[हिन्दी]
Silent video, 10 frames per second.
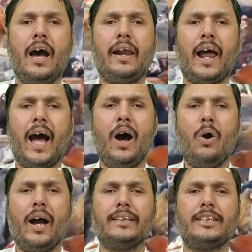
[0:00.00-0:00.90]
रहा
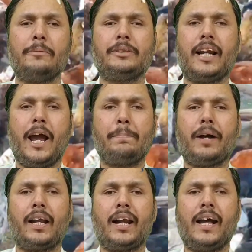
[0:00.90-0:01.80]
होगा सब्सक्राइब
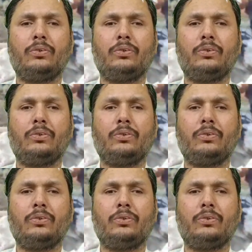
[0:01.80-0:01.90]
करना